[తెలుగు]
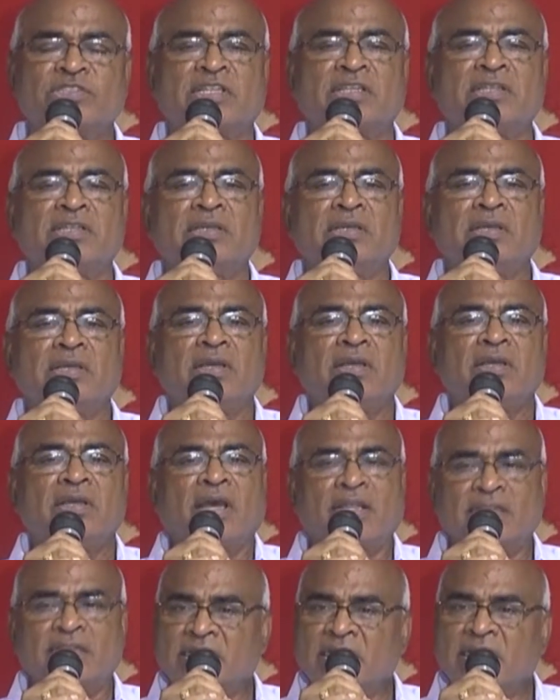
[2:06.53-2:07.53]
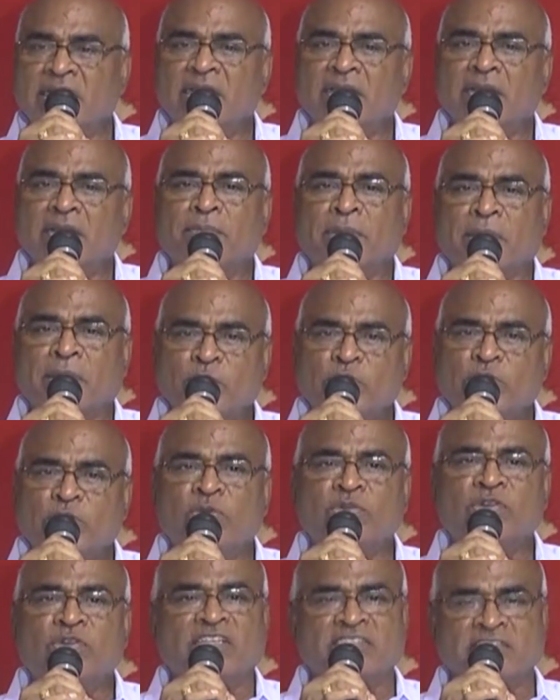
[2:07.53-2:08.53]
వస్తుంది అందుకనే
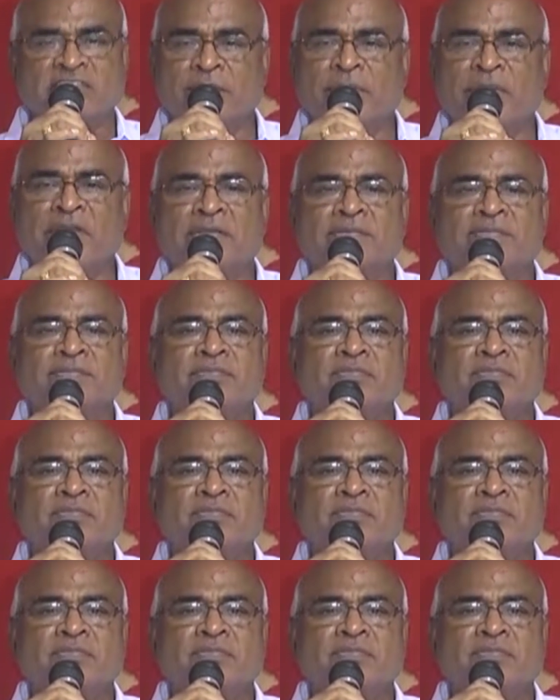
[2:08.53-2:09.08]
ప్రభుత్వం తక్షణమే